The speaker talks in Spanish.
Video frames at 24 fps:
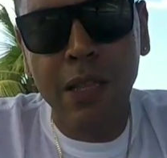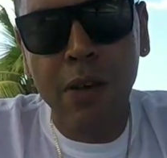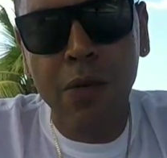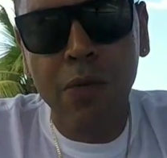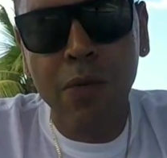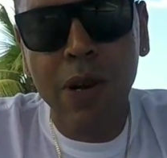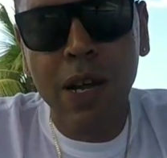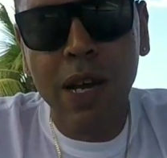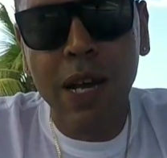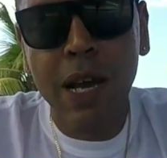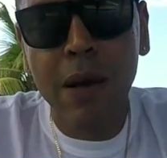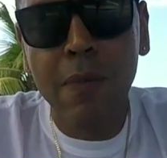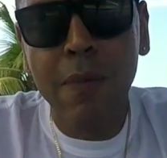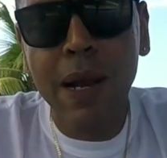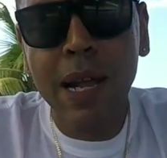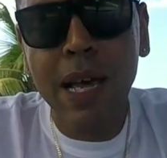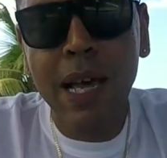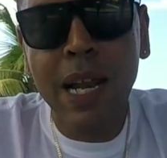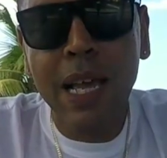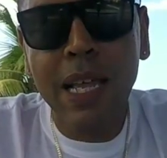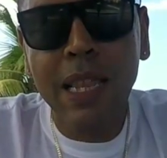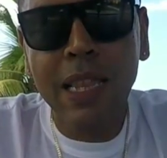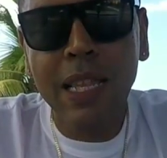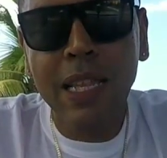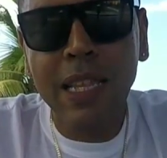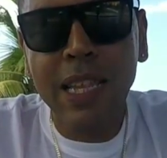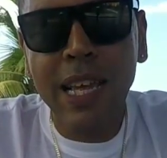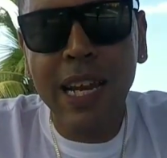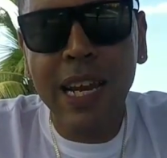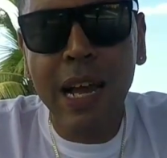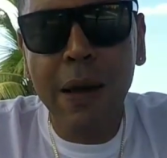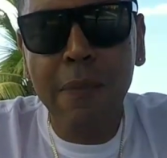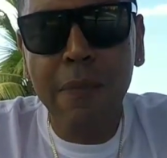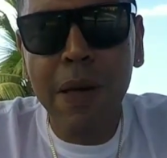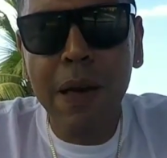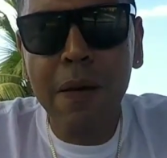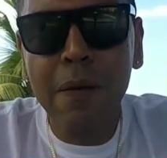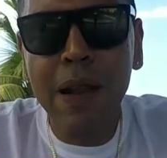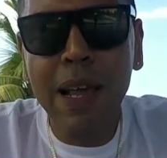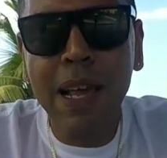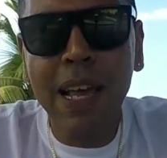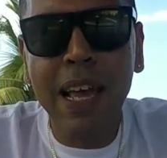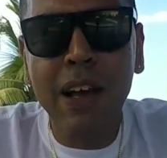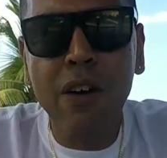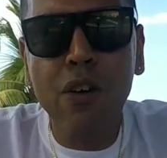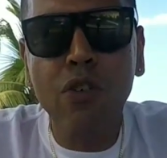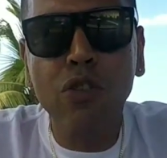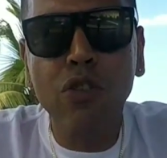esta es una cámara de lentes
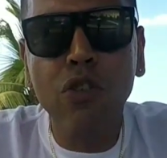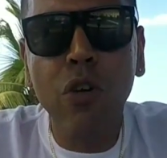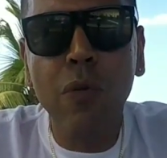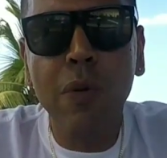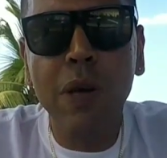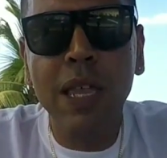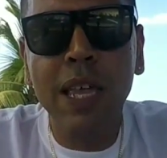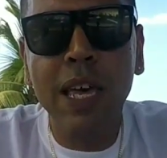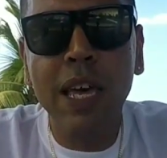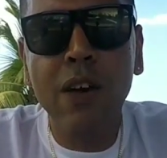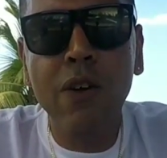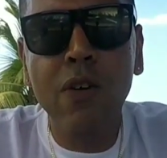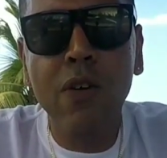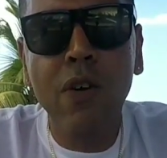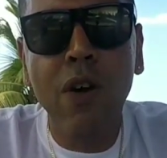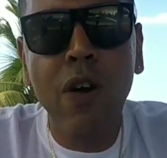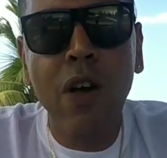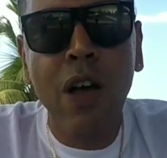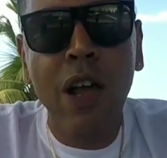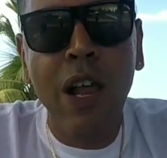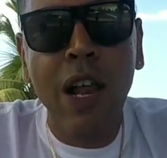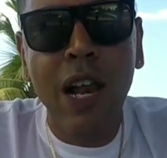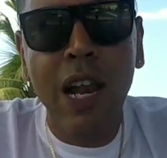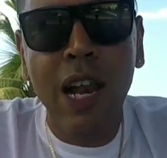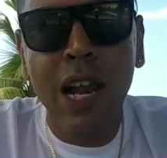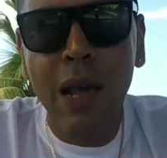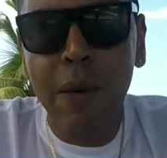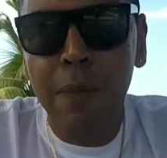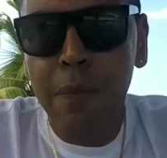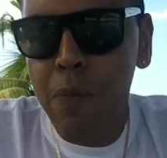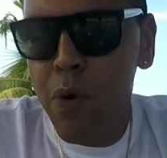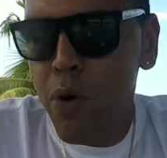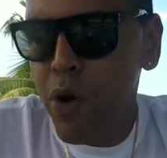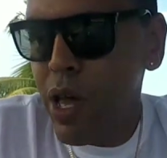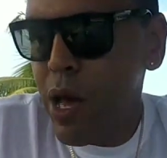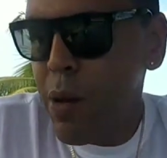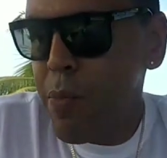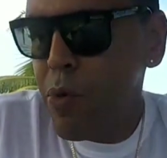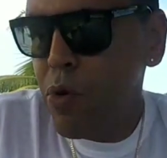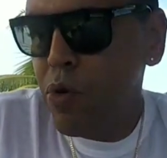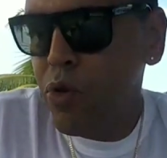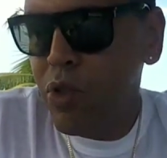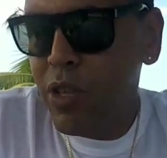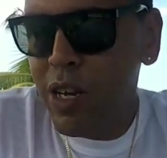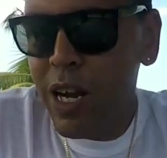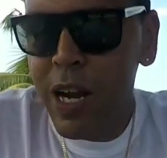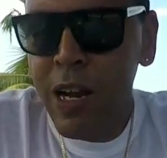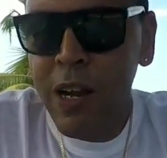intercambiable que en otro video les voy a
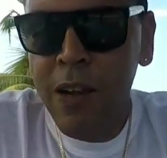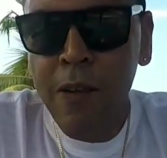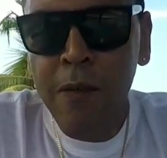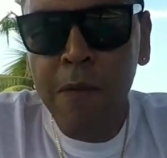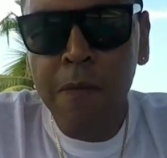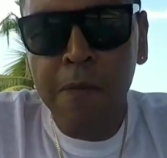mostrar